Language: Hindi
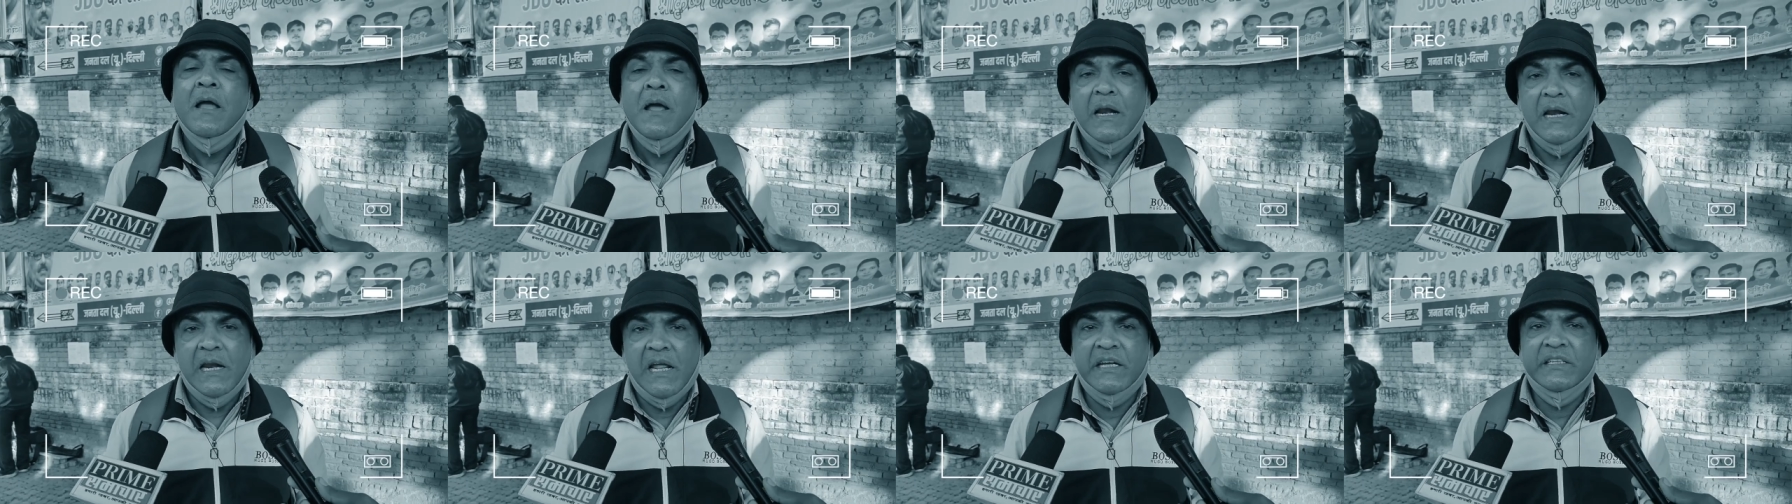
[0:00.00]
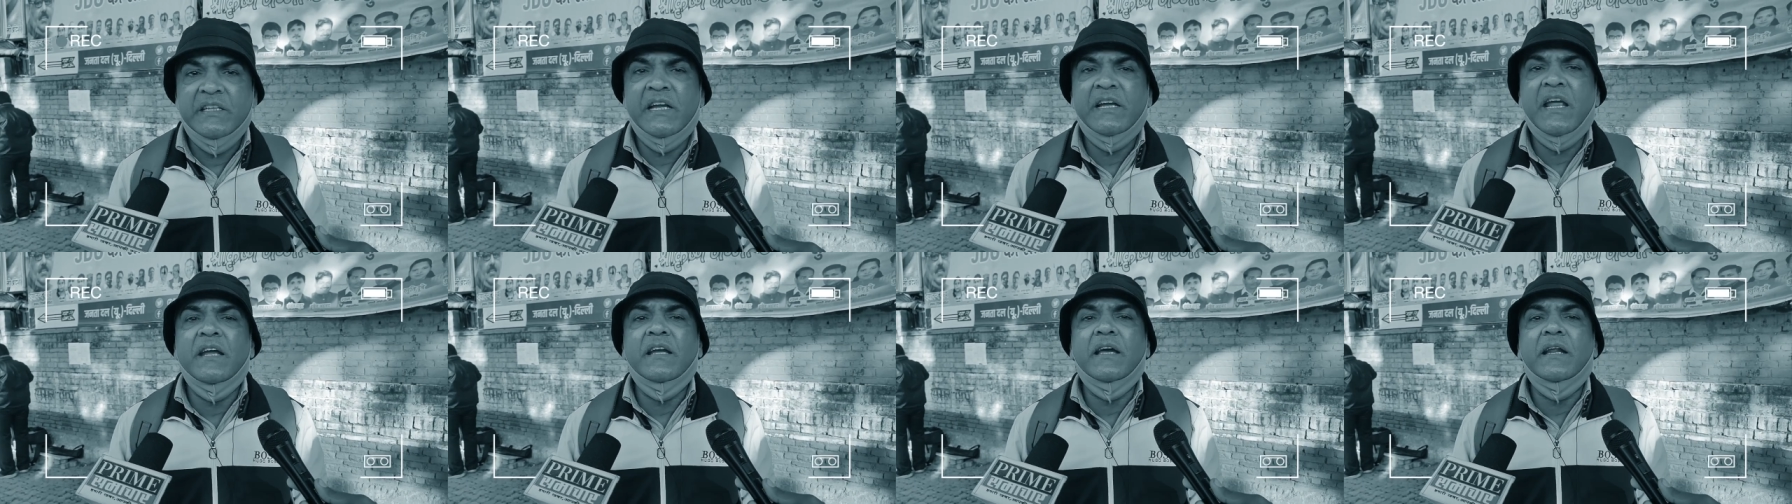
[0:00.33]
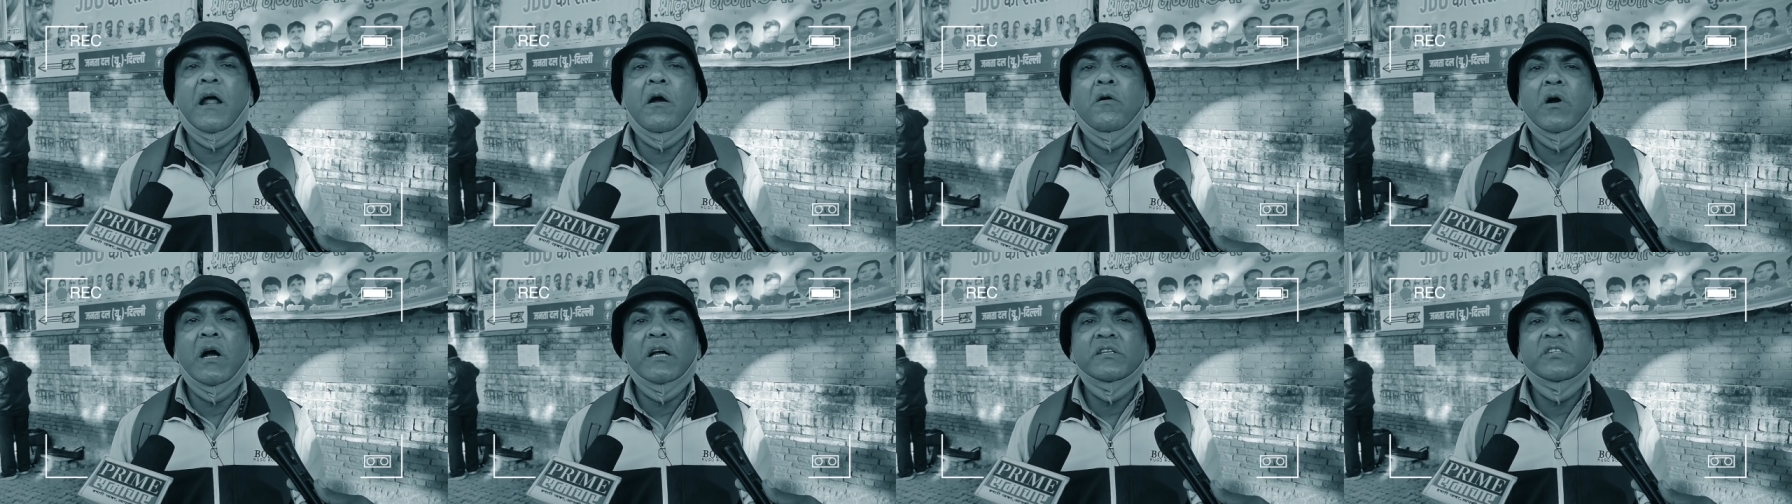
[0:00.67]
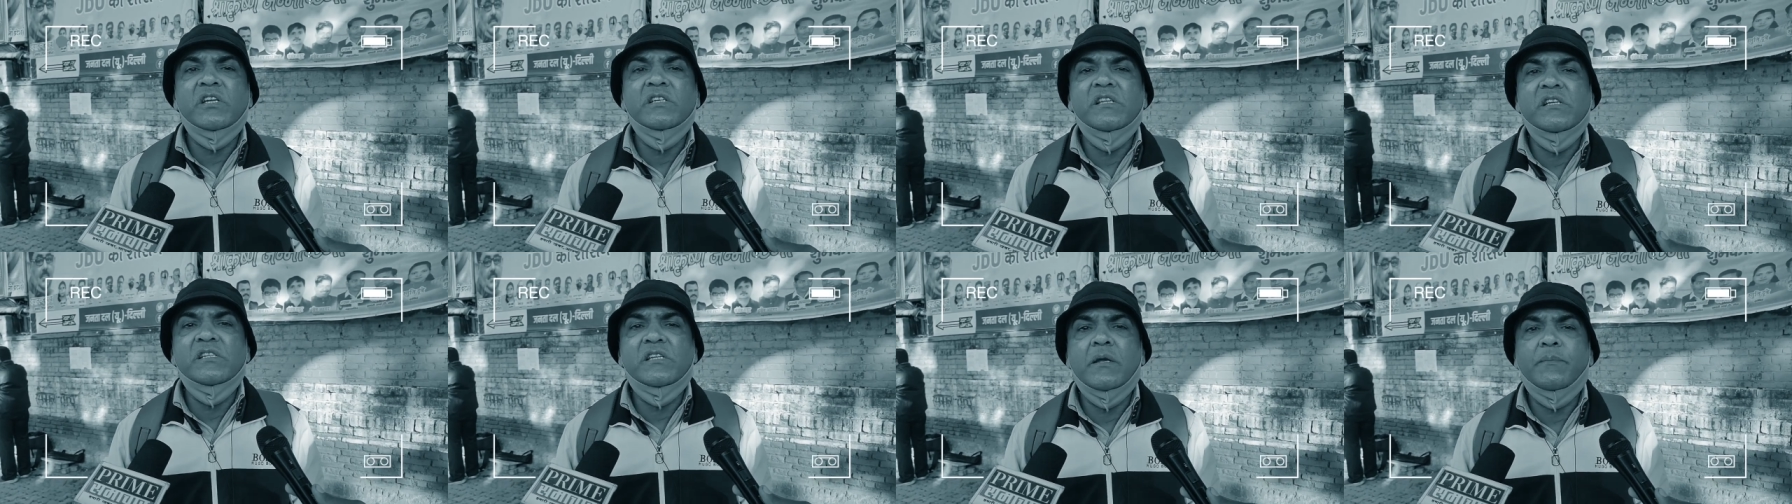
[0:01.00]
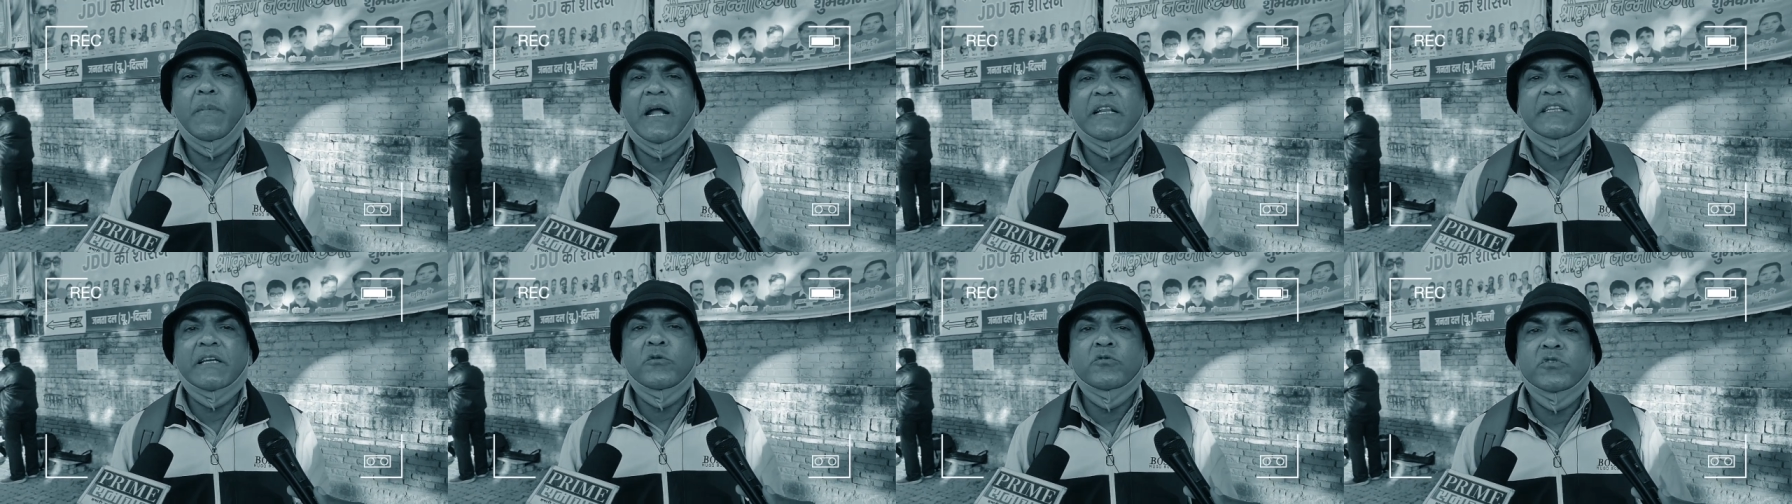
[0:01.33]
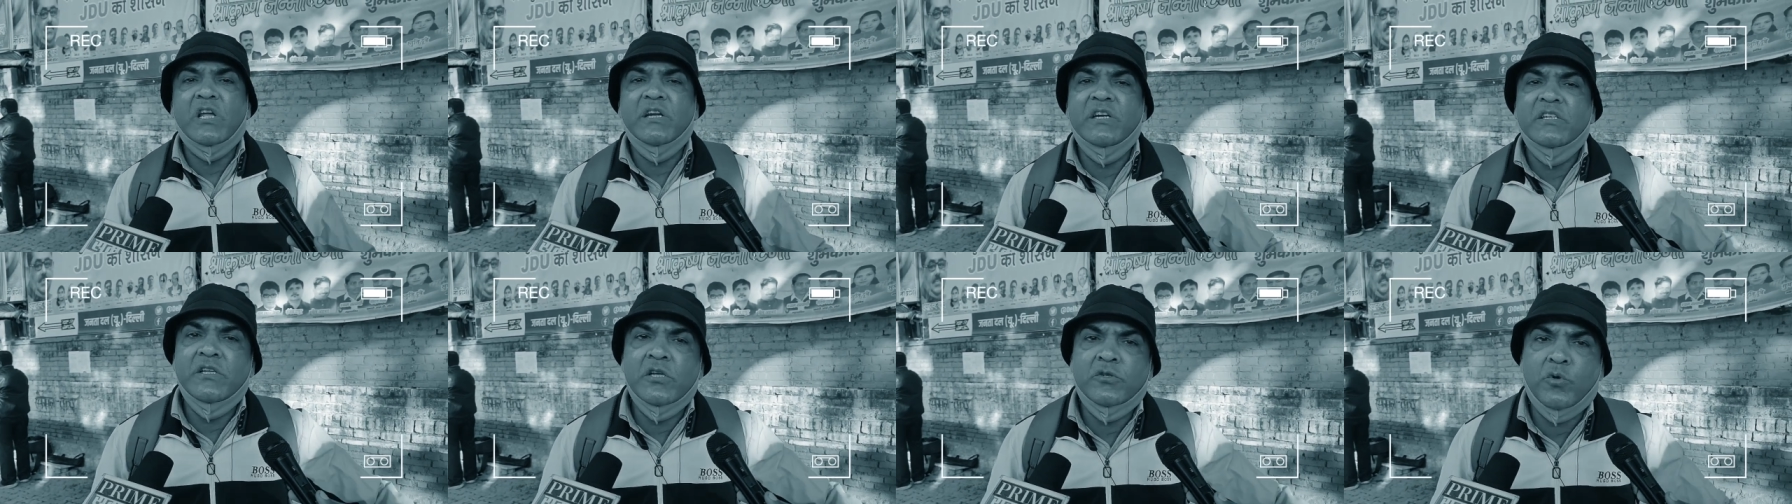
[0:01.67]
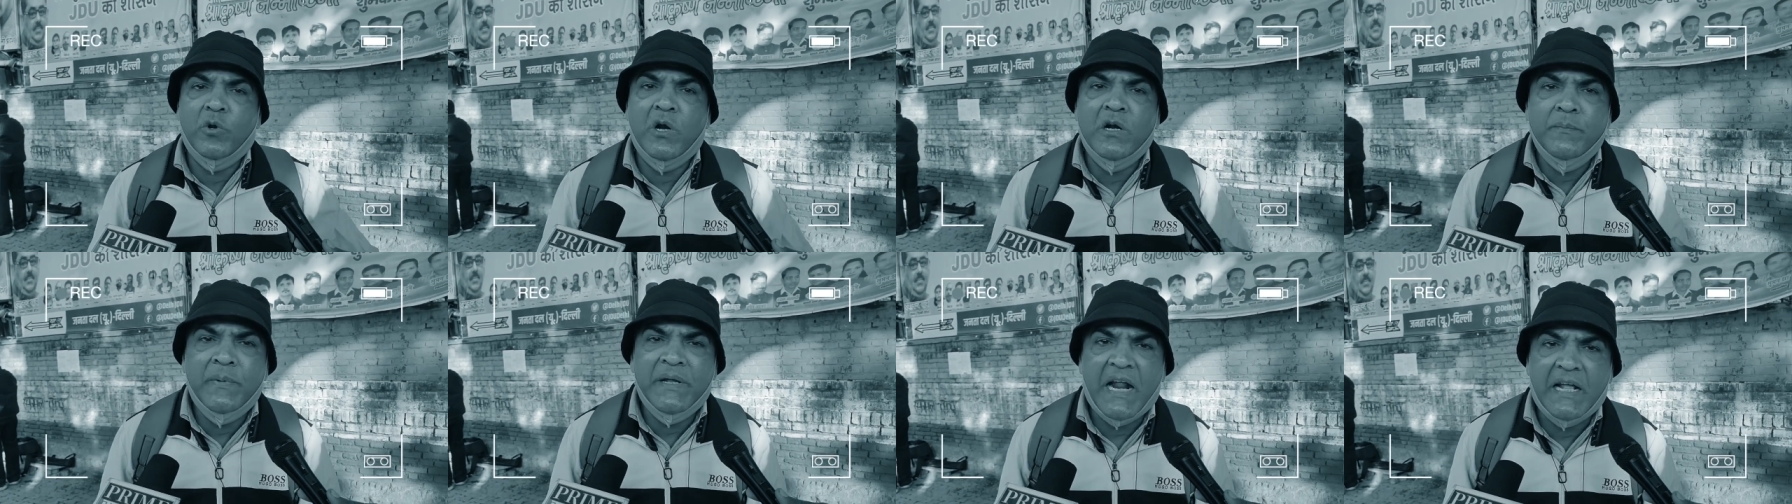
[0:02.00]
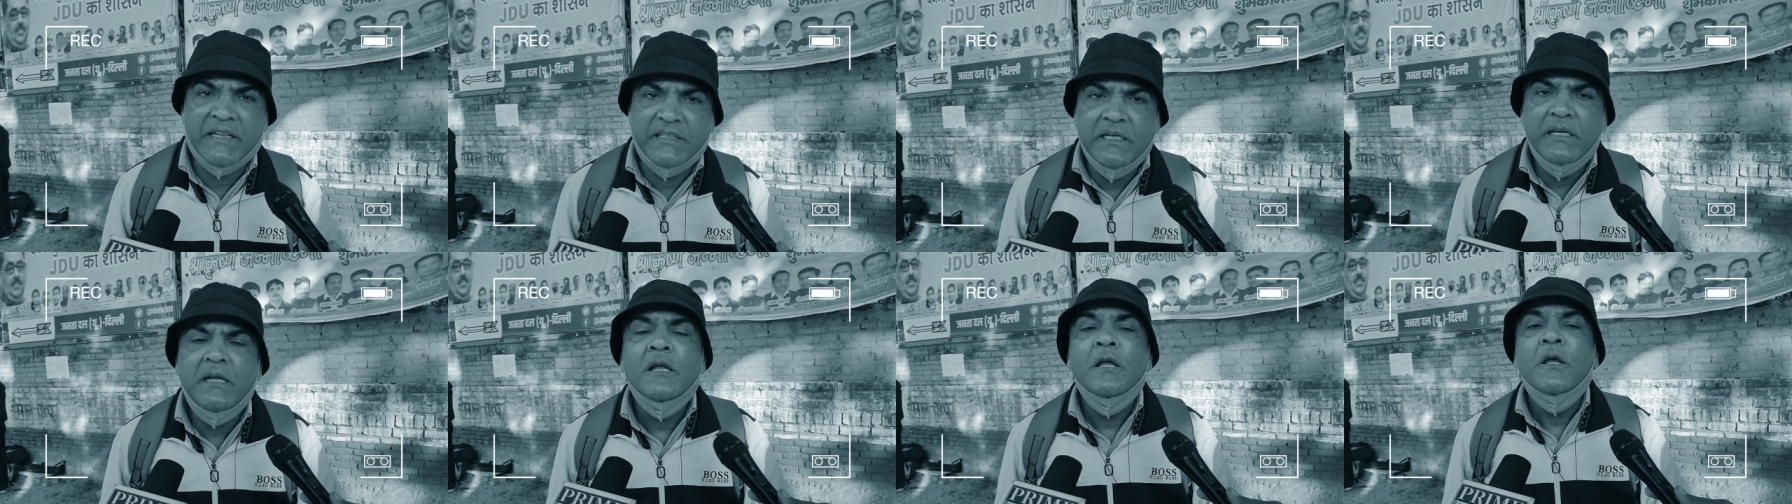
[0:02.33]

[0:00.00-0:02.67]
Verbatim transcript: ले दे के करा होगा सीधी सी बात है उसके नीचे सुरंग बना दी